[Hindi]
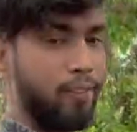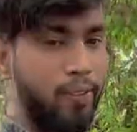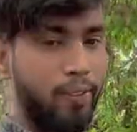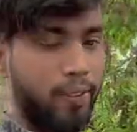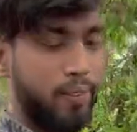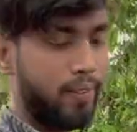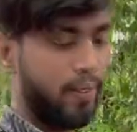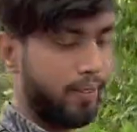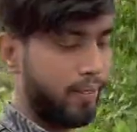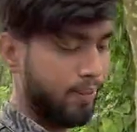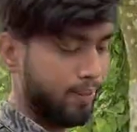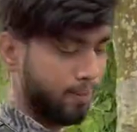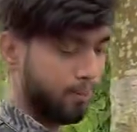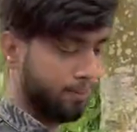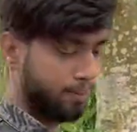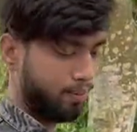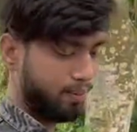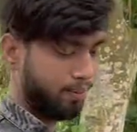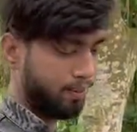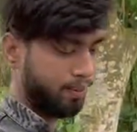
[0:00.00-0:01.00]
तो ठीक है अभी कहाँ
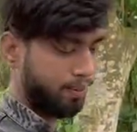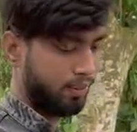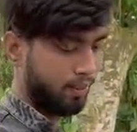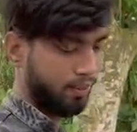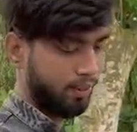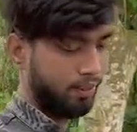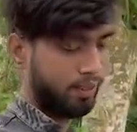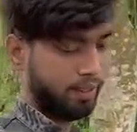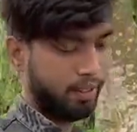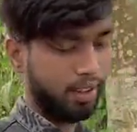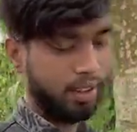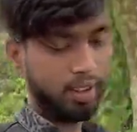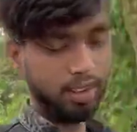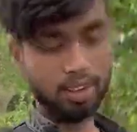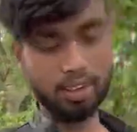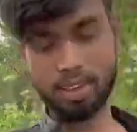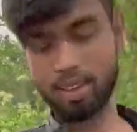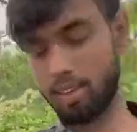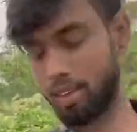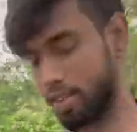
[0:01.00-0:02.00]
जाएगा तुम घर
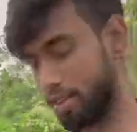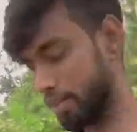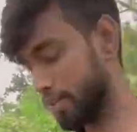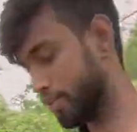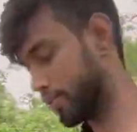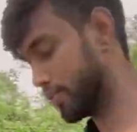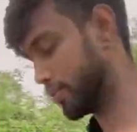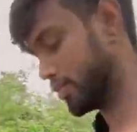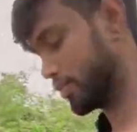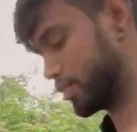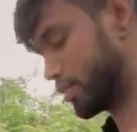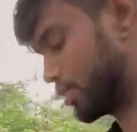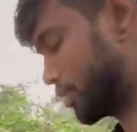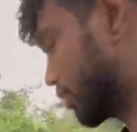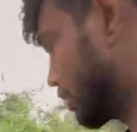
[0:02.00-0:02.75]
वहाँ पे पैसा टू तो दे देना